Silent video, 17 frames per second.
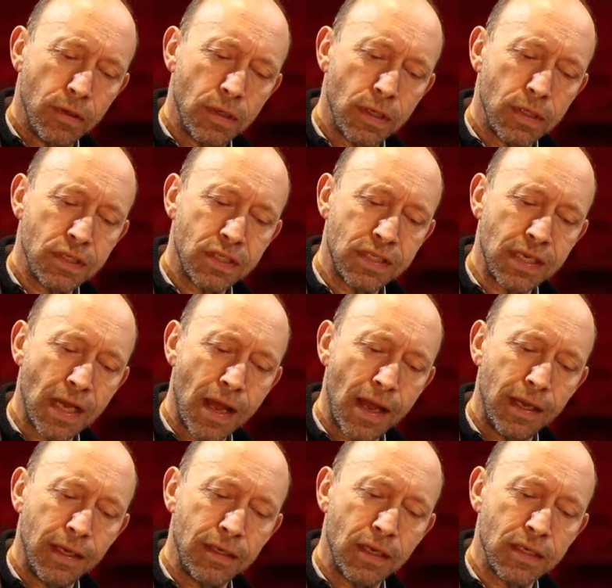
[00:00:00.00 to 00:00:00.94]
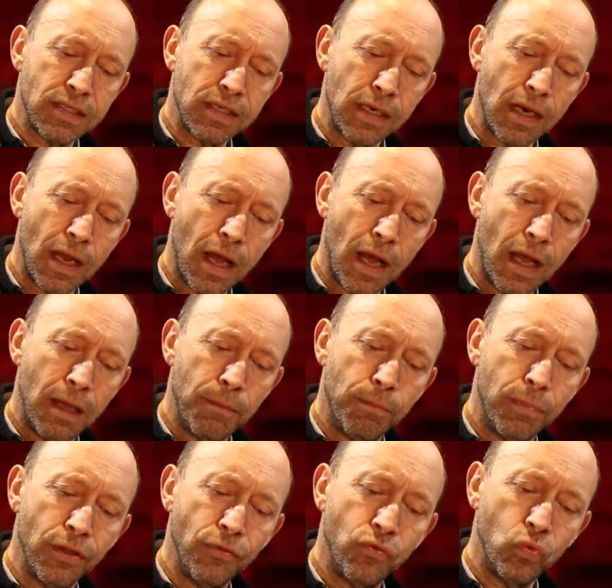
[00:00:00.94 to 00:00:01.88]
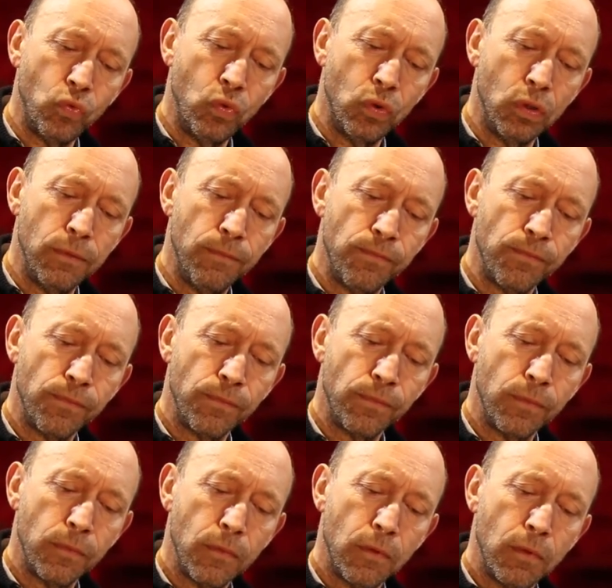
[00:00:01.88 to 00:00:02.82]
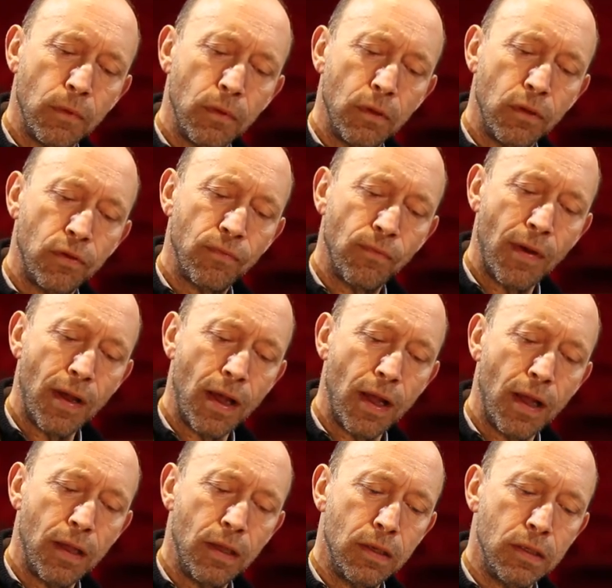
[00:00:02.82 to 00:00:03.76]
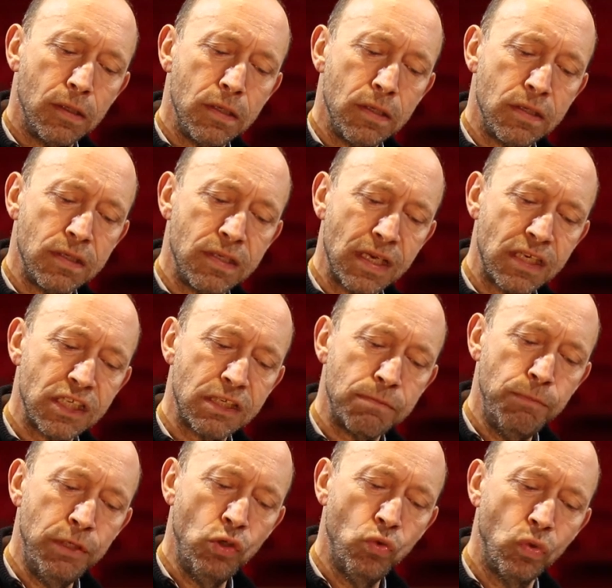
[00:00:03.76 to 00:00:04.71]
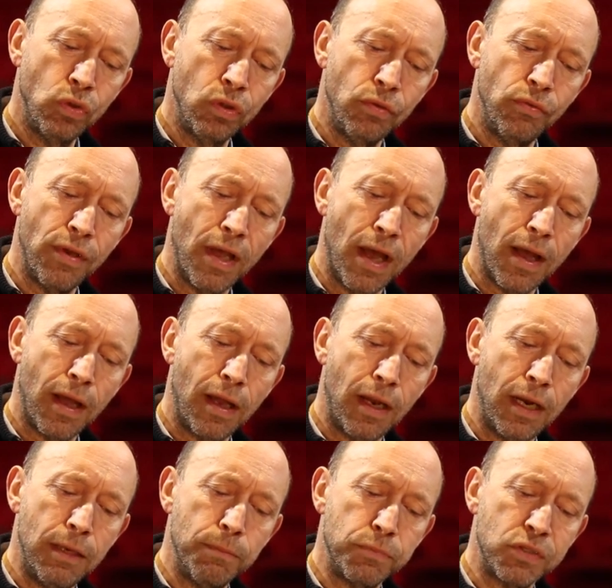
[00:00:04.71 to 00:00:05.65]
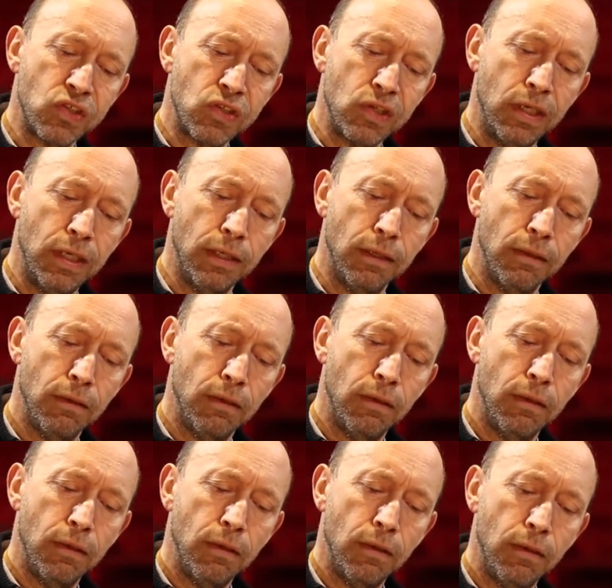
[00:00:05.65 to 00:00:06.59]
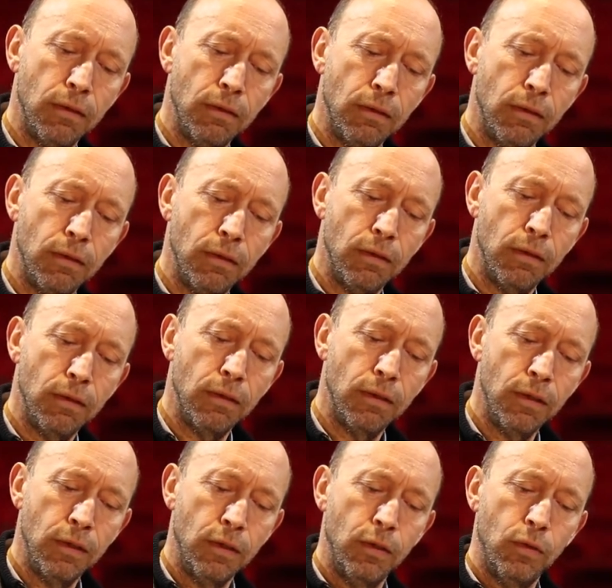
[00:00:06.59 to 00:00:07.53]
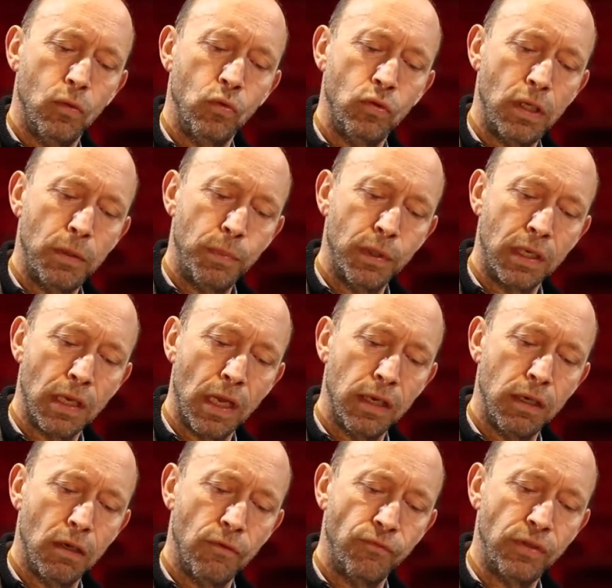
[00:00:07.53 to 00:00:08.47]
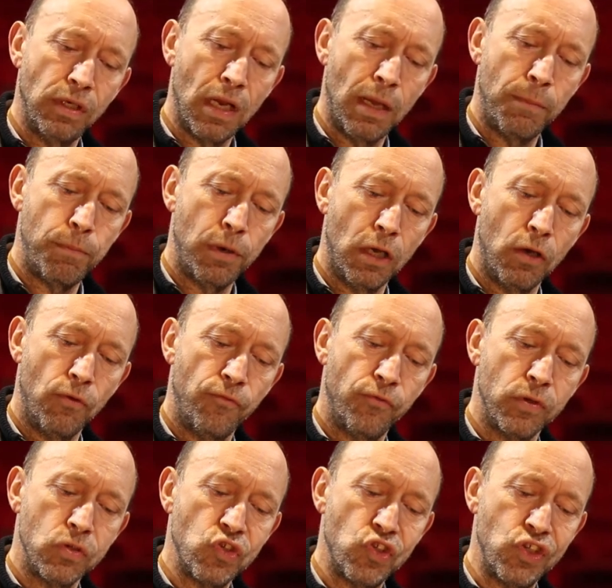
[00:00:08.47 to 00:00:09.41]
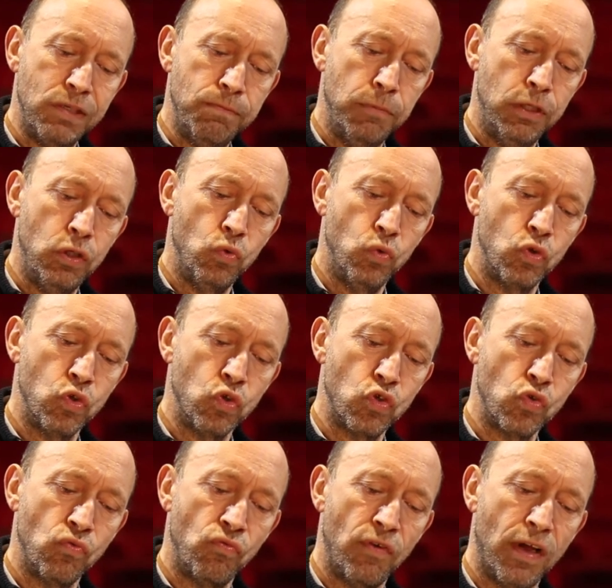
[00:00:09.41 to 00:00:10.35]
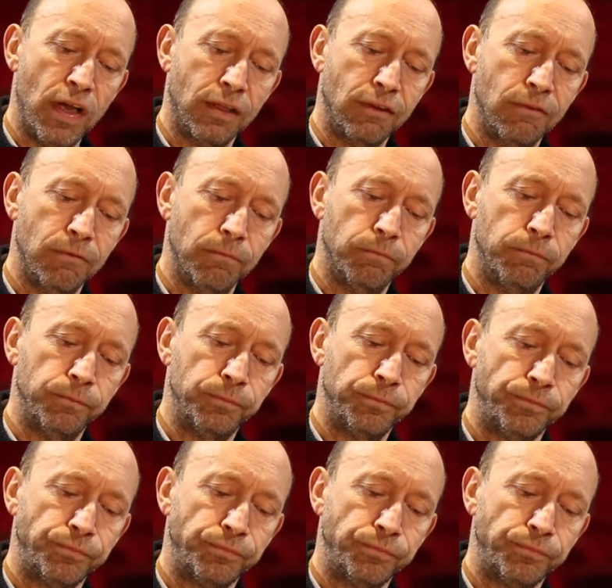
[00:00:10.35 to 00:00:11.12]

Dann sah er nach seiner Armbanduhr. Es war sechs Minuten nach halb zehn. Und er begann auf den Ablauf von sieben Minuten zu warten.